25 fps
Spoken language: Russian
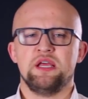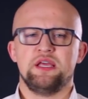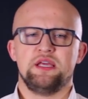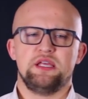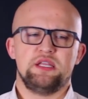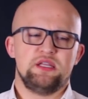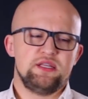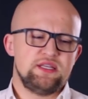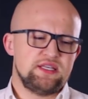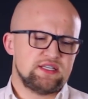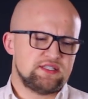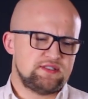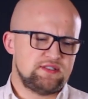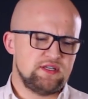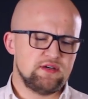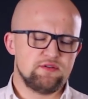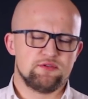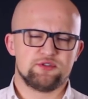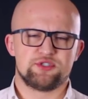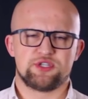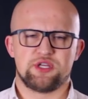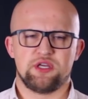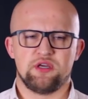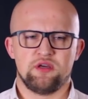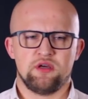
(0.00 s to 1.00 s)
Или есть
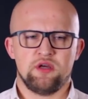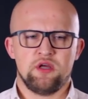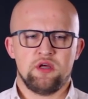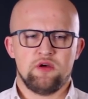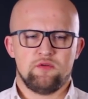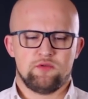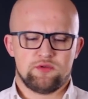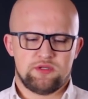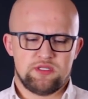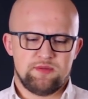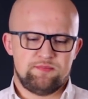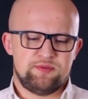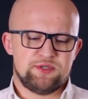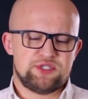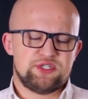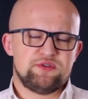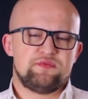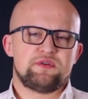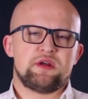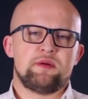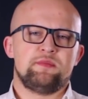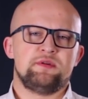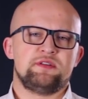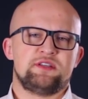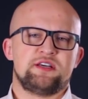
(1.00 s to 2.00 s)
девушки, вот напиши
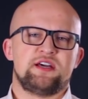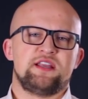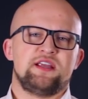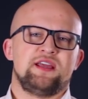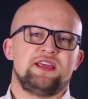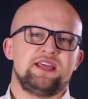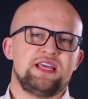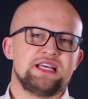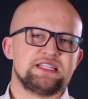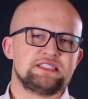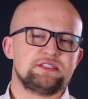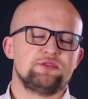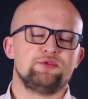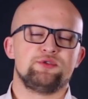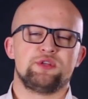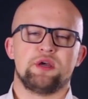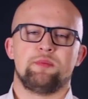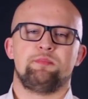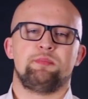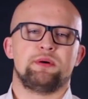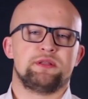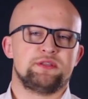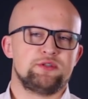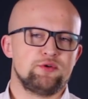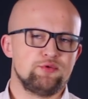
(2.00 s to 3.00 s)
в комментариях, есть ли у
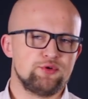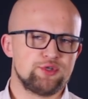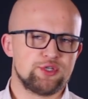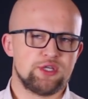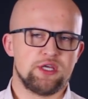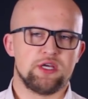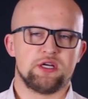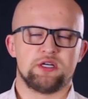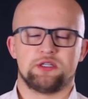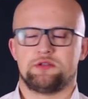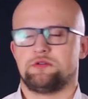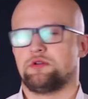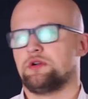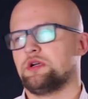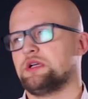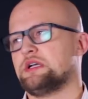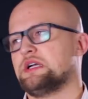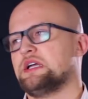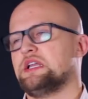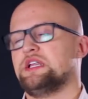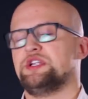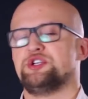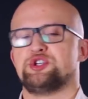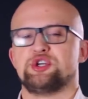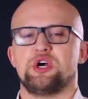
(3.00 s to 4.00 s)
тебя подружки, которые
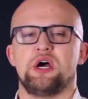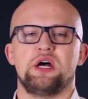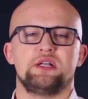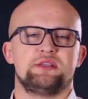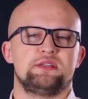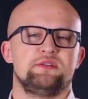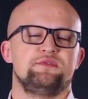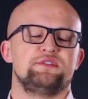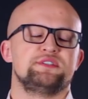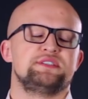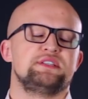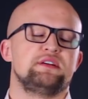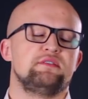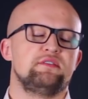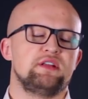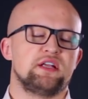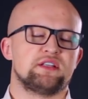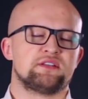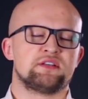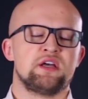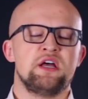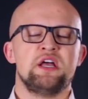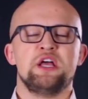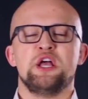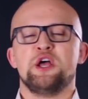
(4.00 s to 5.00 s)
кричат и везде
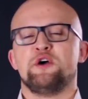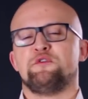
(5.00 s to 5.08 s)
говорят,